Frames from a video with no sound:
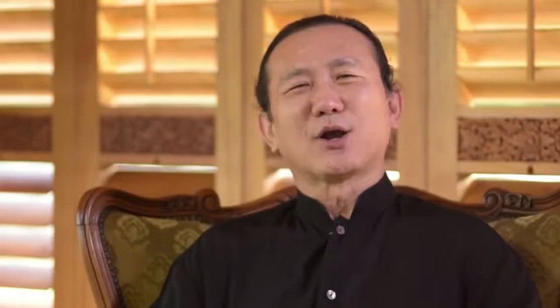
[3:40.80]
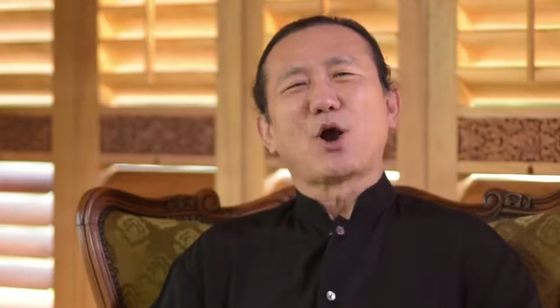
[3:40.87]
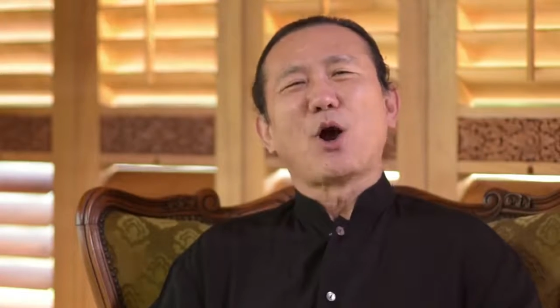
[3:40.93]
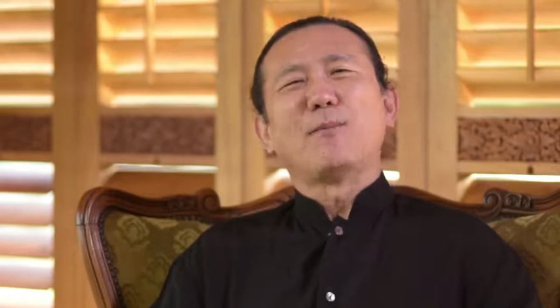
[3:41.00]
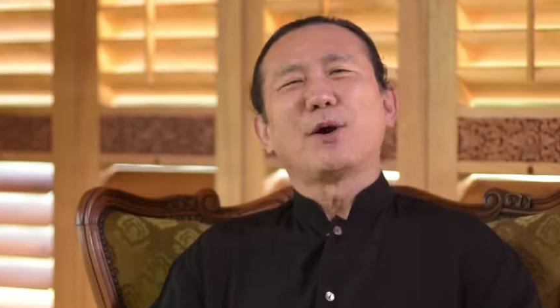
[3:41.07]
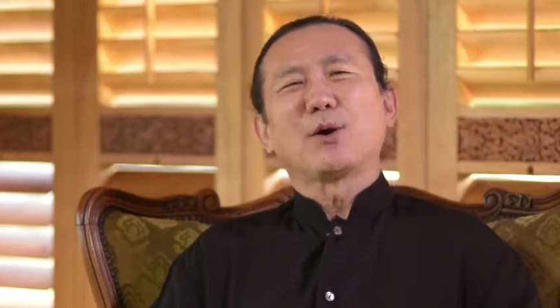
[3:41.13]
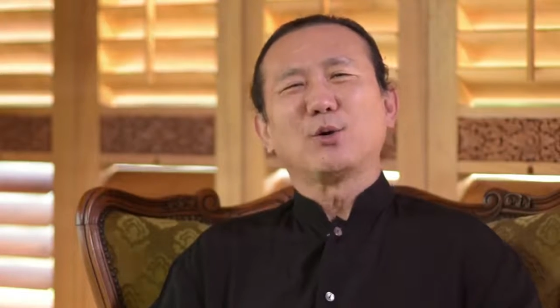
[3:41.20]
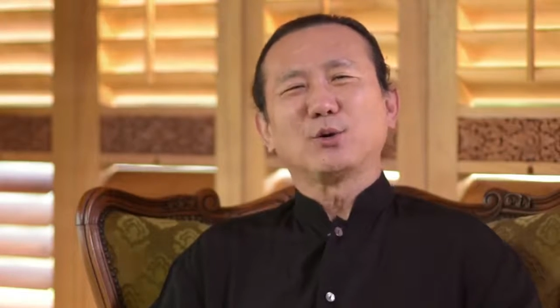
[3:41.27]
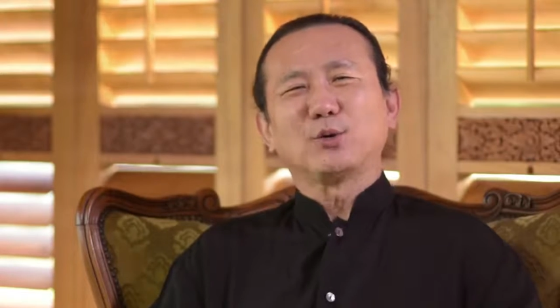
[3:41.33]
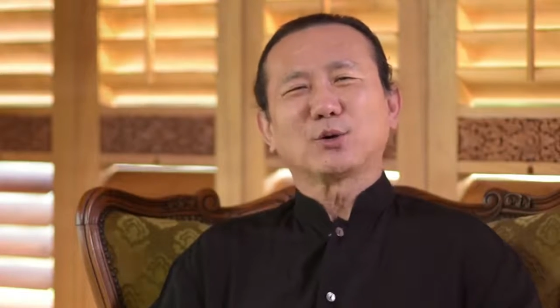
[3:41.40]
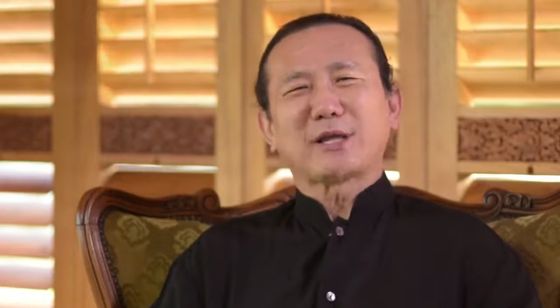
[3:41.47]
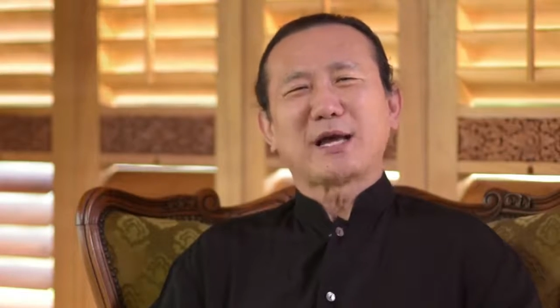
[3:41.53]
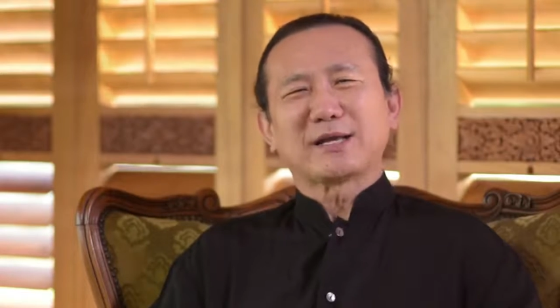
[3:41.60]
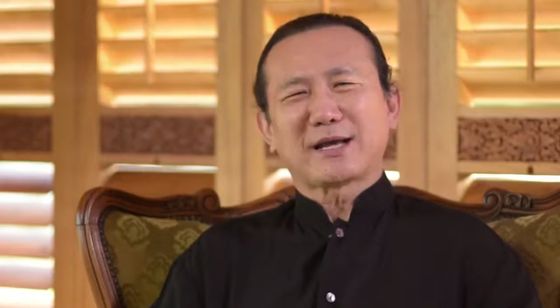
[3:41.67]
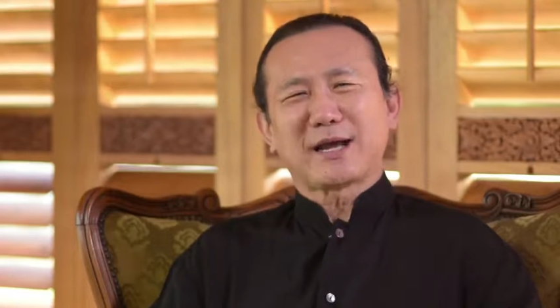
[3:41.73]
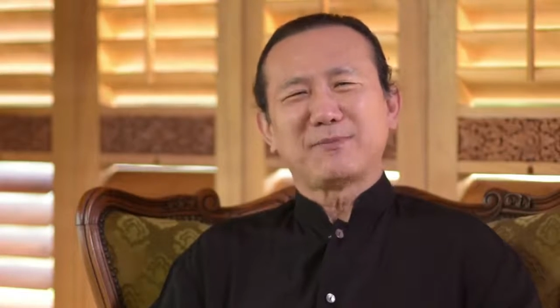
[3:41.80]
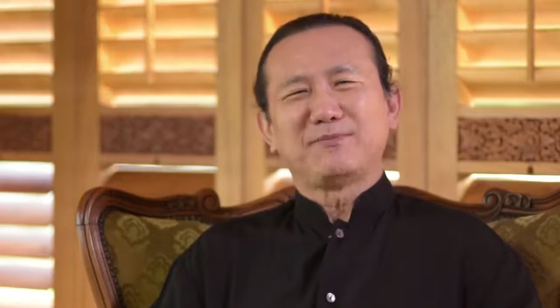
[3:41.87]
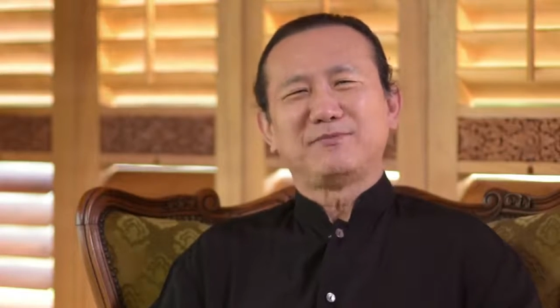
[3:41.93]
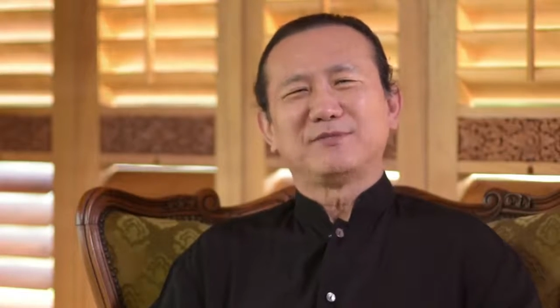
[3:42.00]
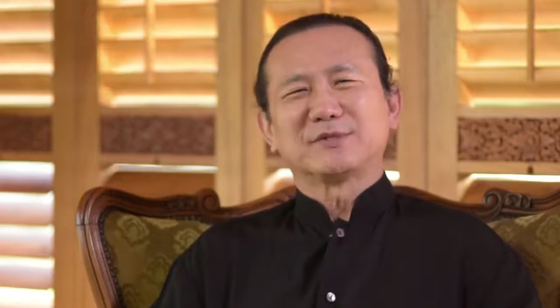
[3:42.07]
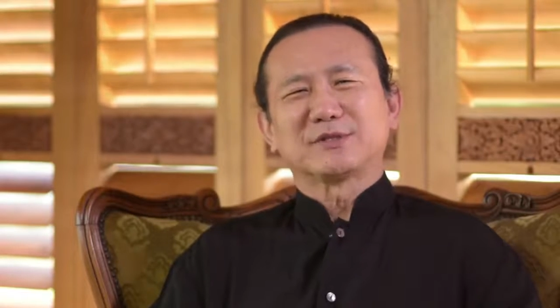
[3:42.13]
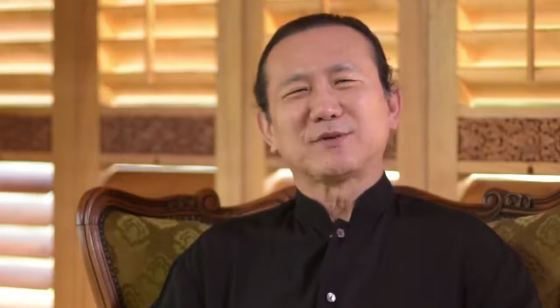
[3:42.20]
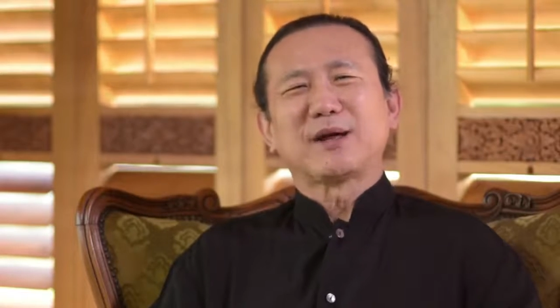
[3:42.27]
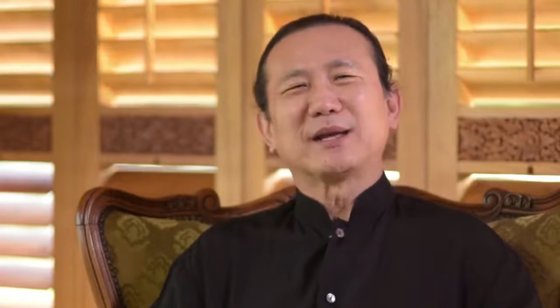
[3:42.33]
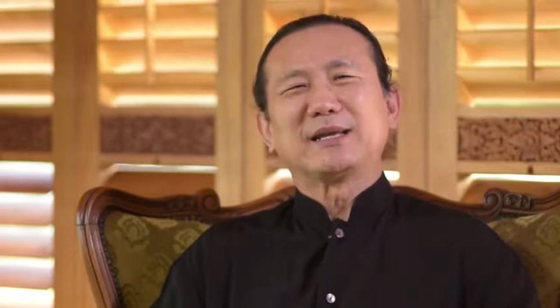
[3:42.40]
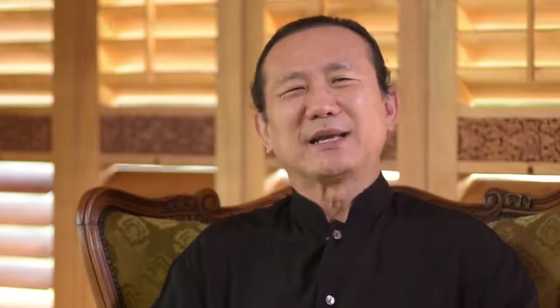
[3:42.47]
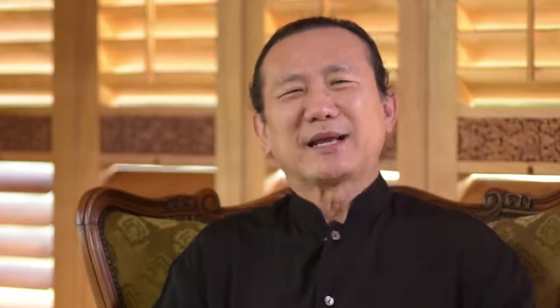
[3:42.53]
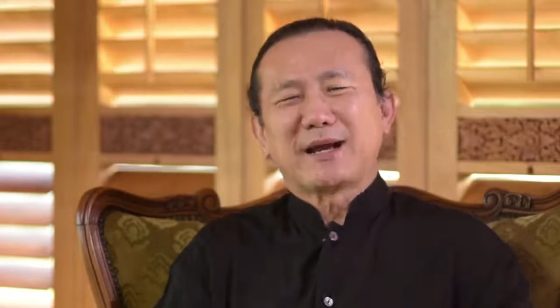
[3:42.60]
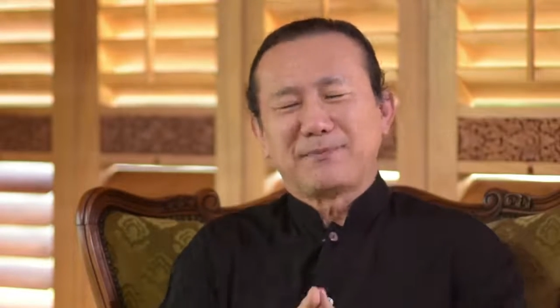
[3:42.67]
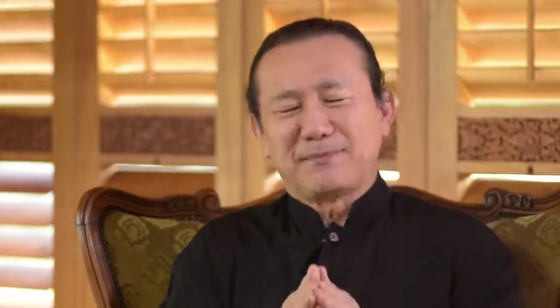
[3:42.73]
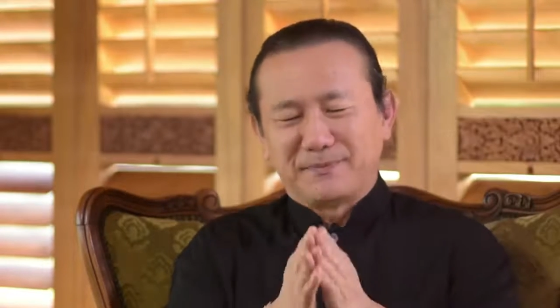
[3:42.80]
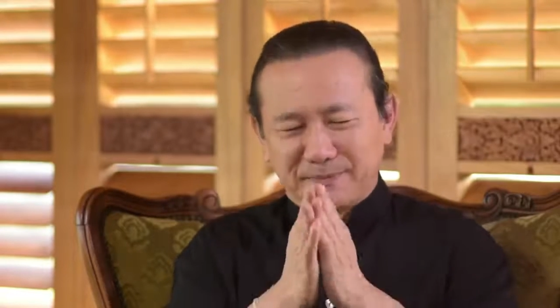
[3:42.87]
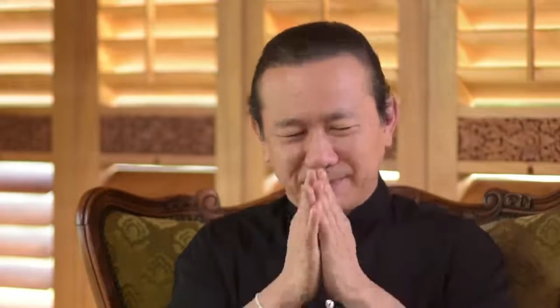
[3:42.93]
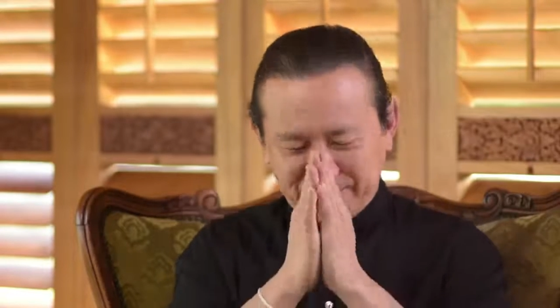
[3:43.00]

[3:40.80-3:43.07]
ขอบพระคุณทุกท่านครับ สวัสดีครับ